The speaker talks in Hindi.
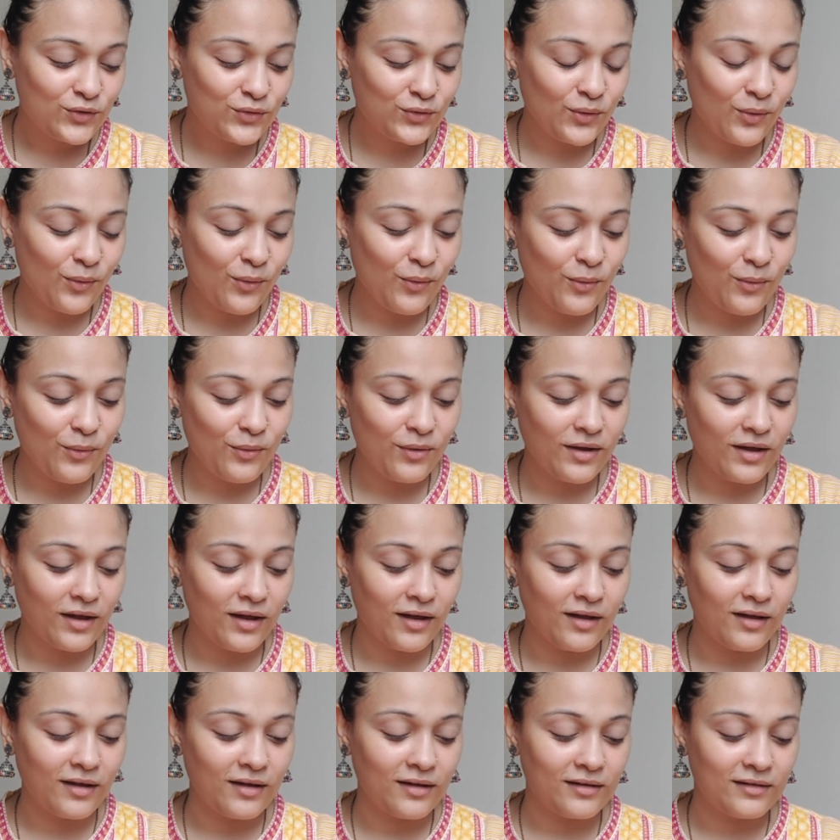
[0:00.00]
सो so,
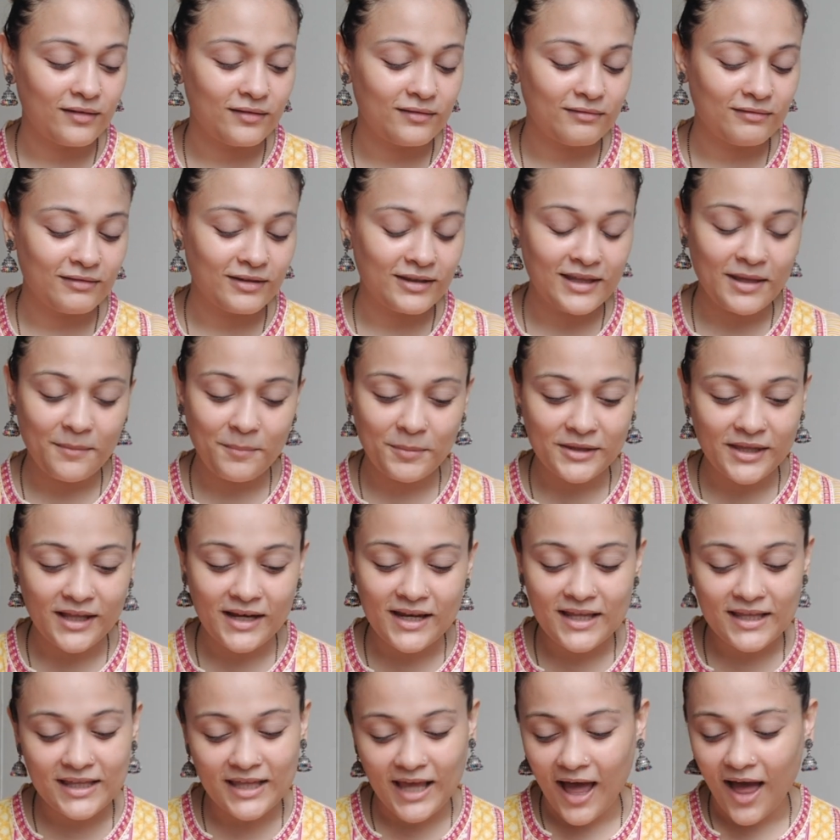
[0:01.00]
uh, ये पता
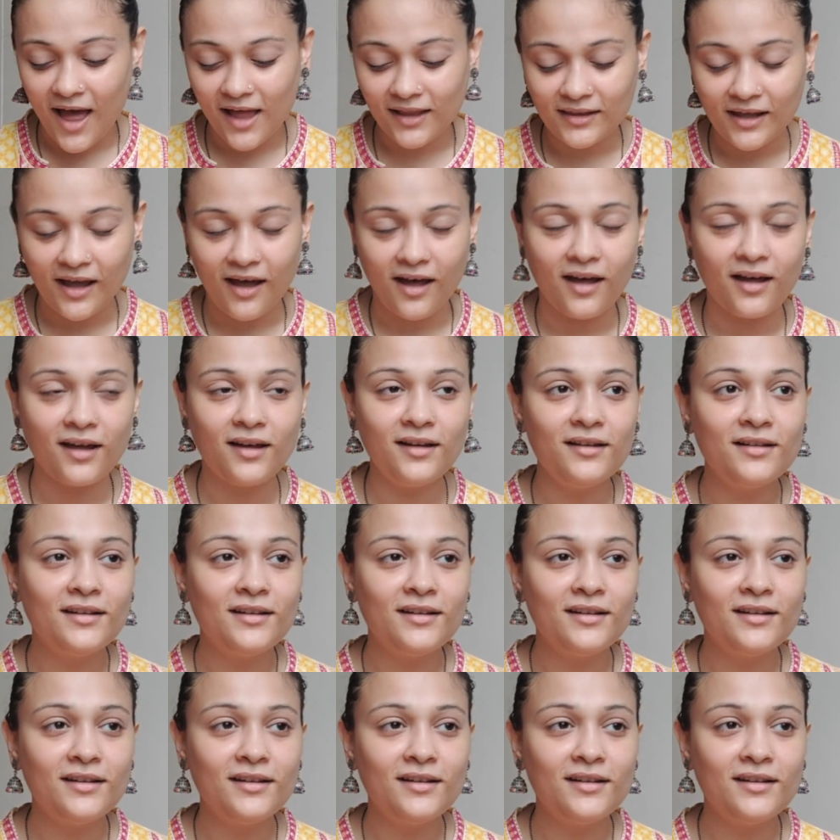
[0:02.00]
नहीं क्या था